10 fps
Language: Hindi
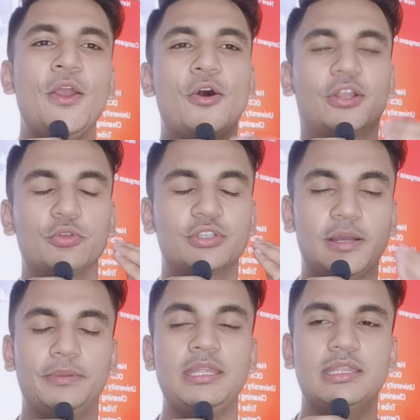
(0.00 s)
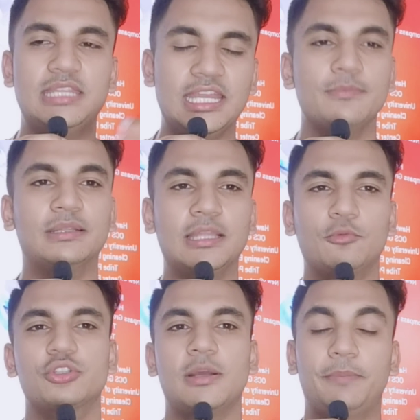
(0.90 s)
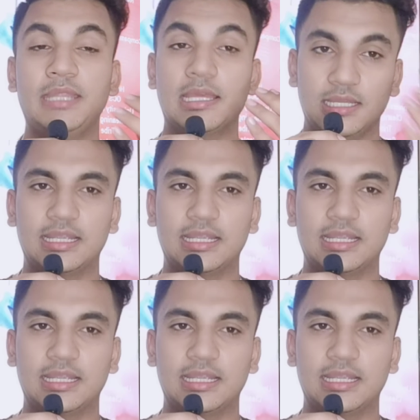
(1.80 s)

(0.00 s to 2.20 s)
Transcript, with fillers: और कुछ कंपनीज ये मतलब कुछ कंपनी ऐसा